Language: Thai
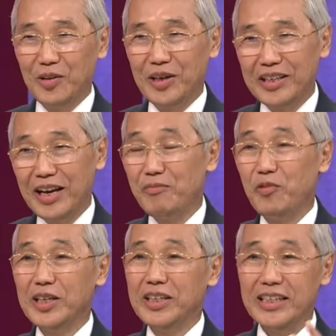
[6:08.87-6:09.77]
จรวด
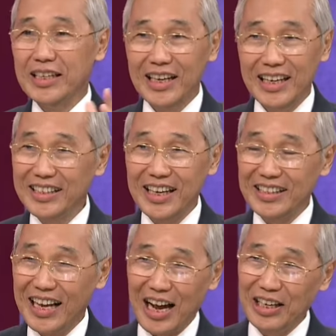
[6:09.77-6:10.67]
นำวิถีอะไร
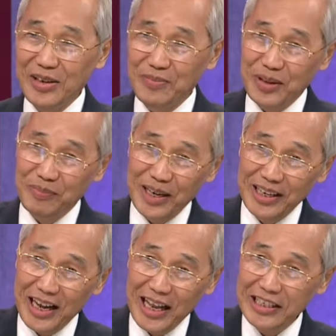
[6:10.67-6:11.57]
ต่าง ๆ ที่มัน
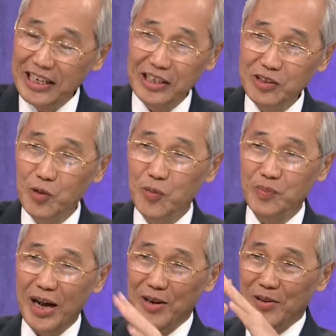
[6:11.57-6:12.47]
เป็นการยิงถู
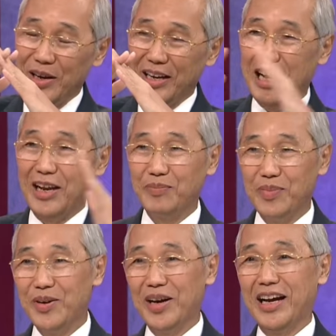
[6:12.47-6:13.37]
กเป้า การ
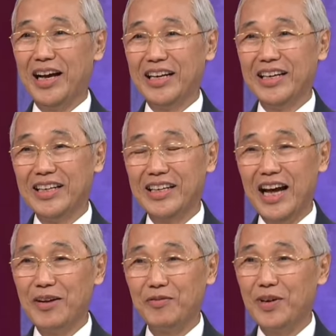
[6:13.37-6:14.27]
ป้องกัน
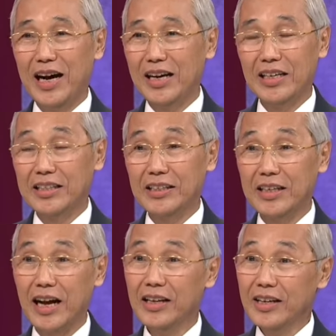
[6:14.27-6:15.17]
น่านฟ้าอะไร
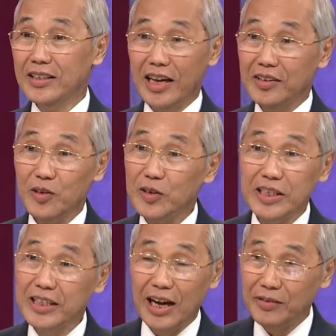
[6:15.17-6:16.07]
ต่าง ๆ เทคโน
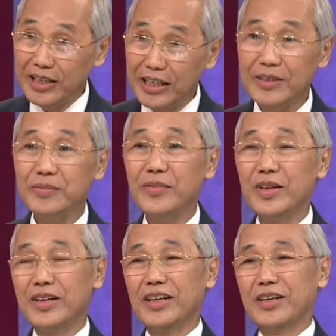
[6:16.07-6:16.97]
โลยีเหล่านี้
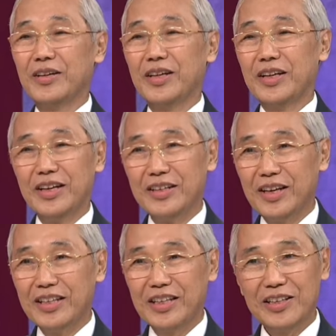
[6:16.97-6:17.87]

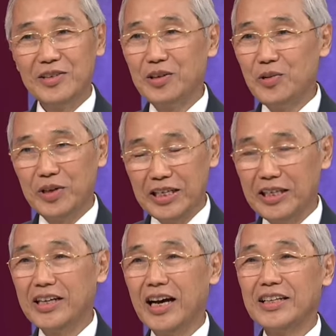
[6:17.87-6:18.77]
จะต้องถูก
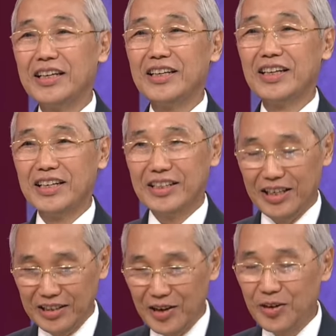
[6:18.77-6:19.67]
กีดกัน
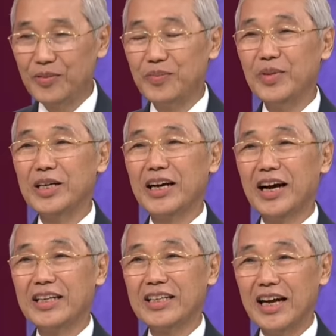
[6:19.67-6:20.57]
จะต้องมี
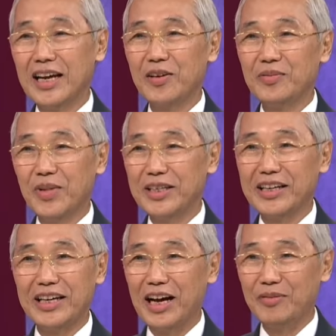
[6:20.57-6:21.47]
การใช้มา
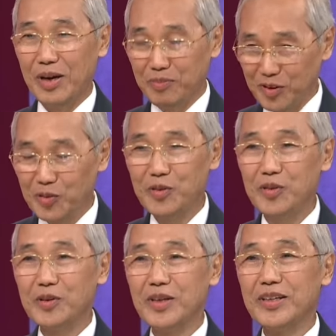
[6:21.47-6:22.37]
ตรการแบบสูง
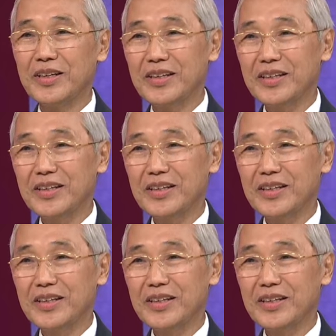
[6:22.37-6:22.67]
สุด